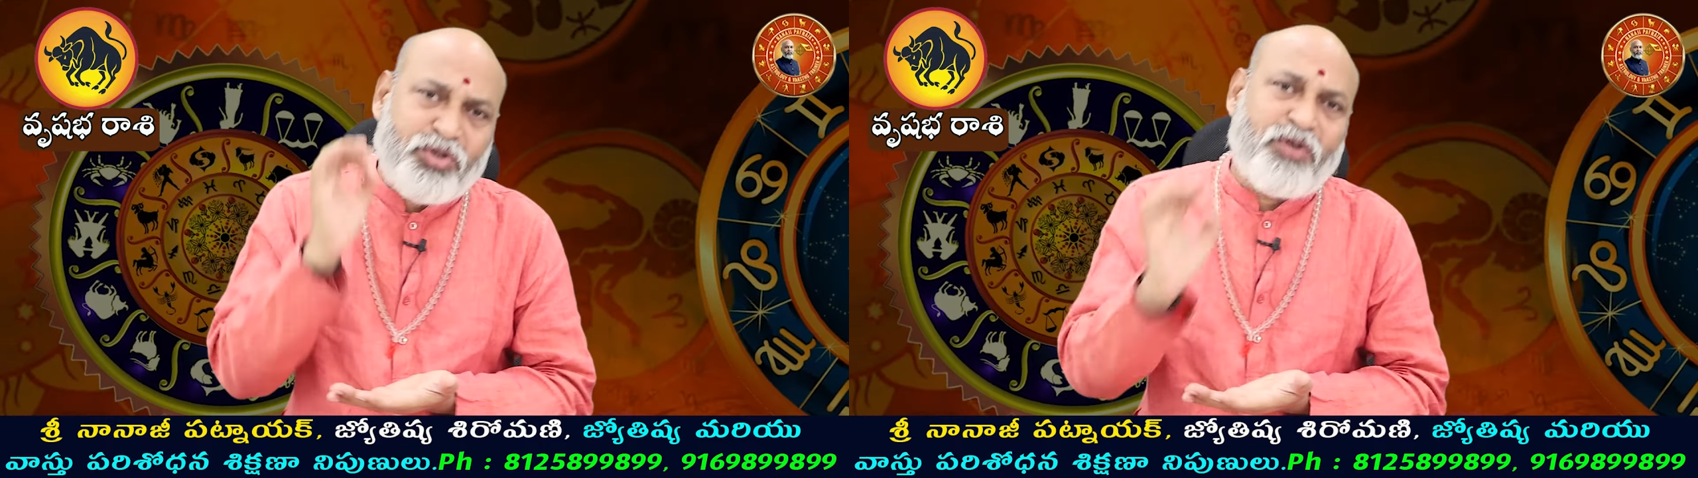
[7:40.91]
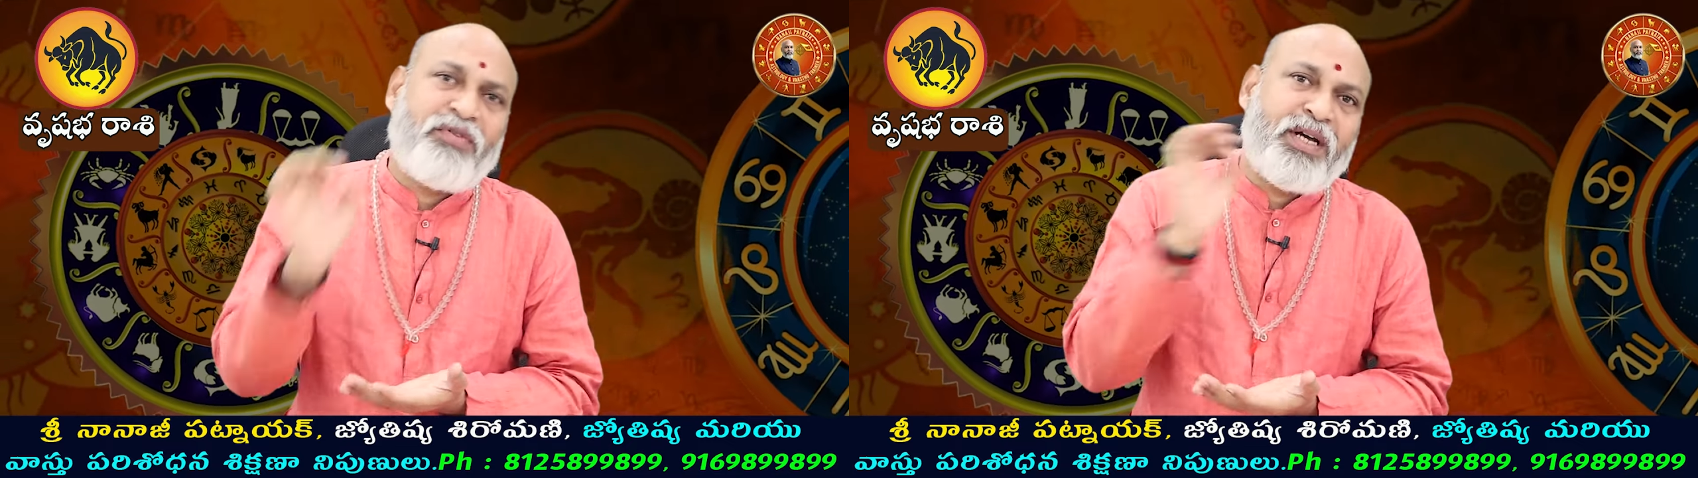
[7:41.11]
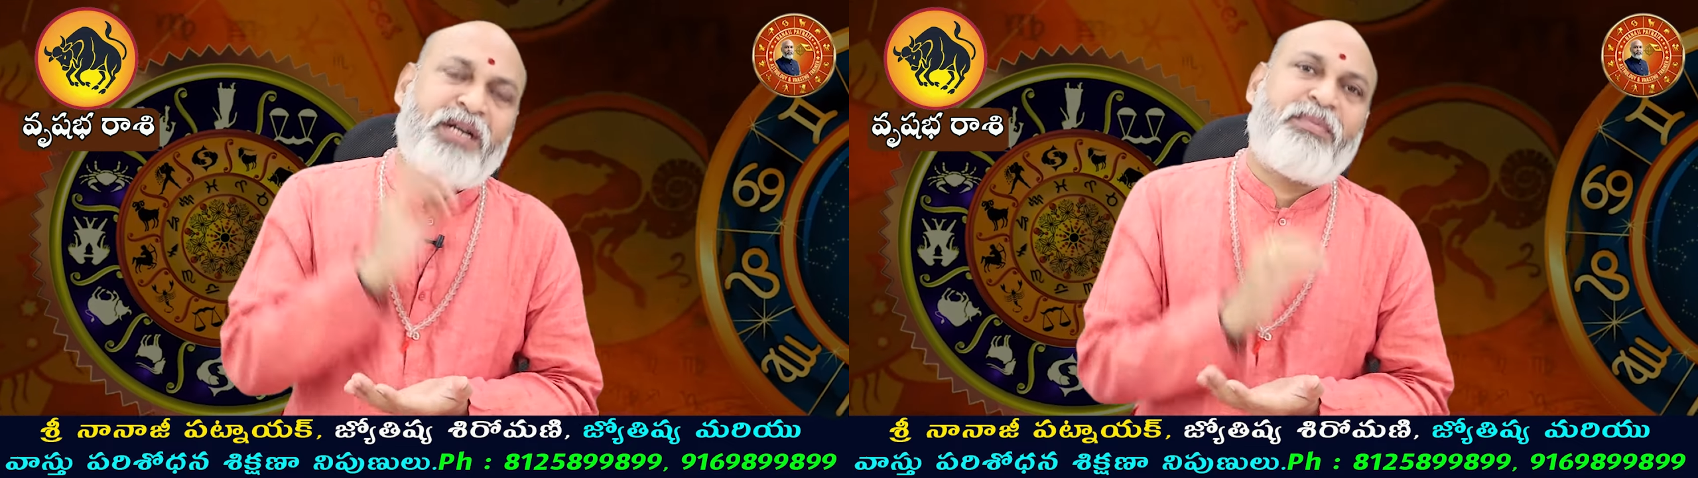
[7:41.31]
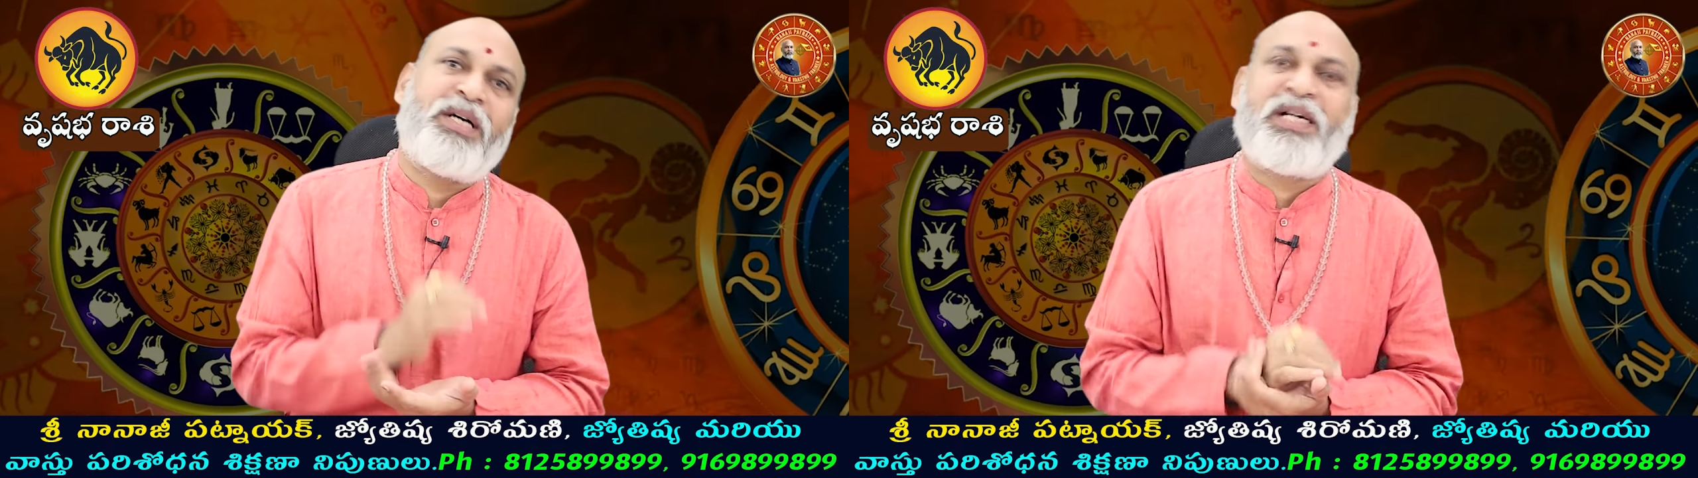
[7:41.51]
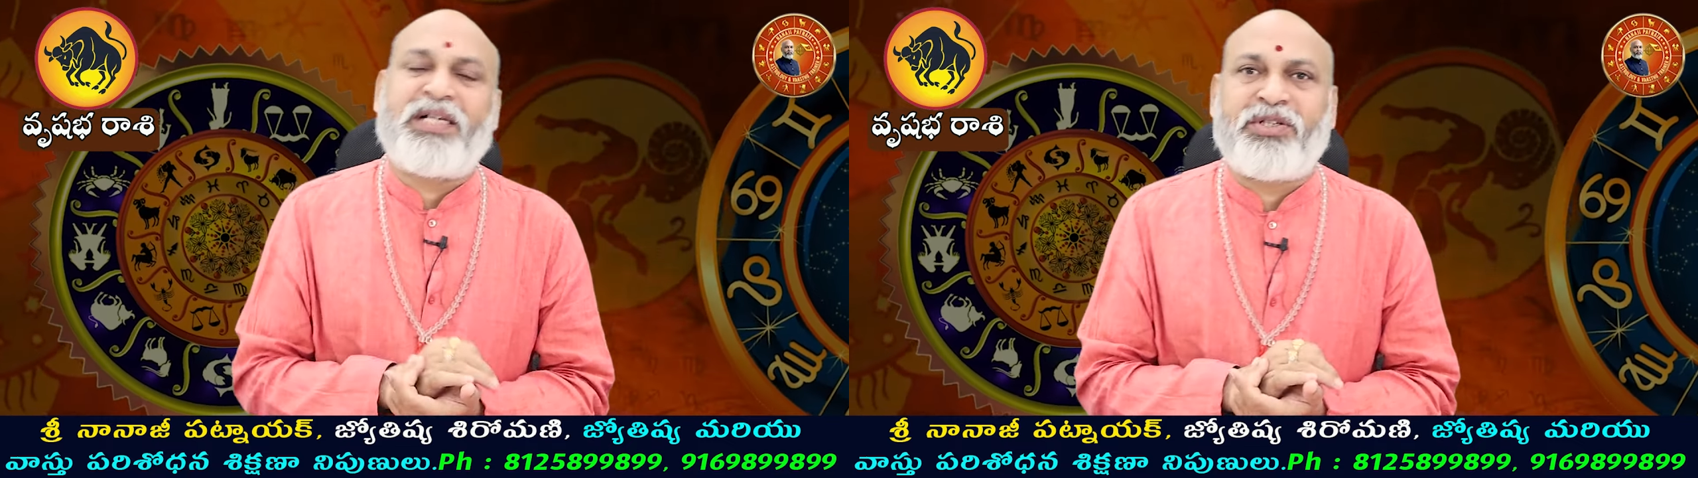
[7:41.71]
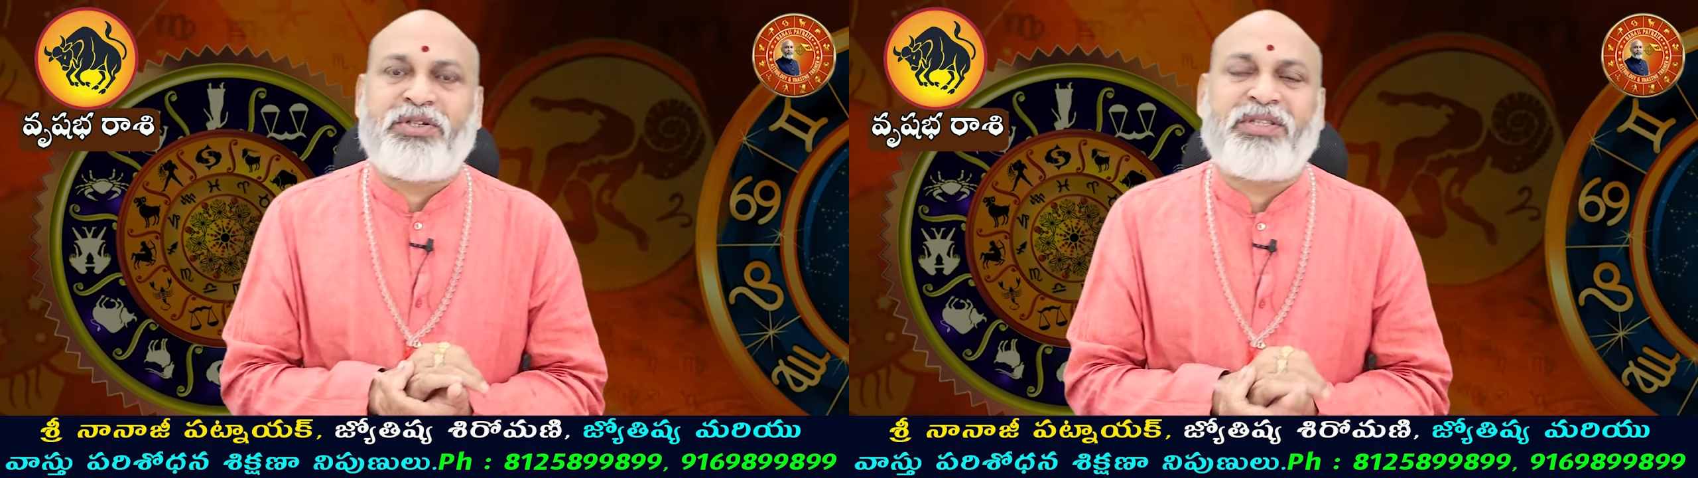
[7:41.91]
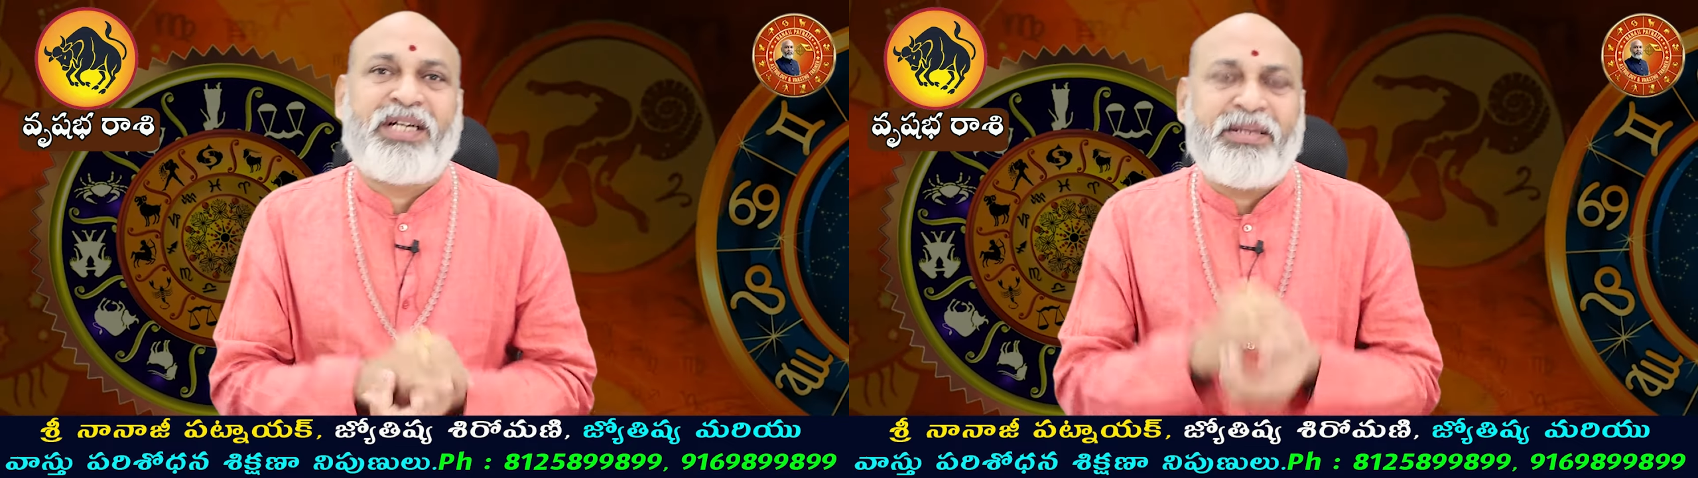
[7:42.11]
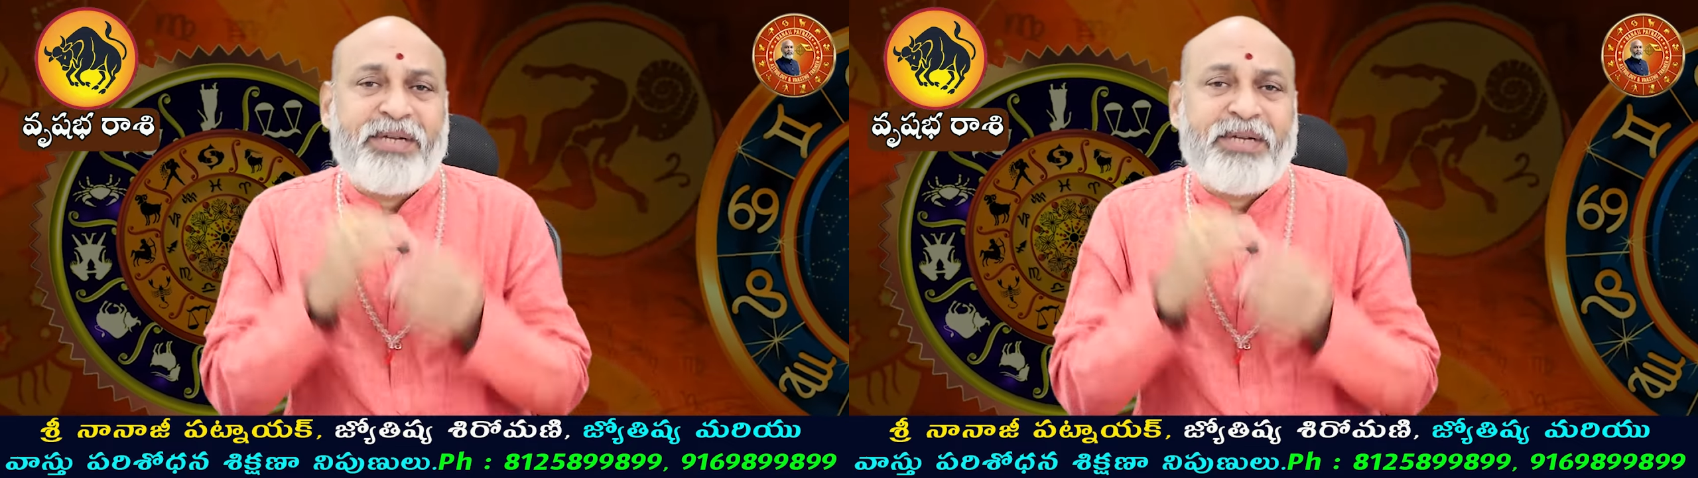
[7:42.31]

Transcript: సోమవారాలు బాగా కలిసి వస్తుంది అంటే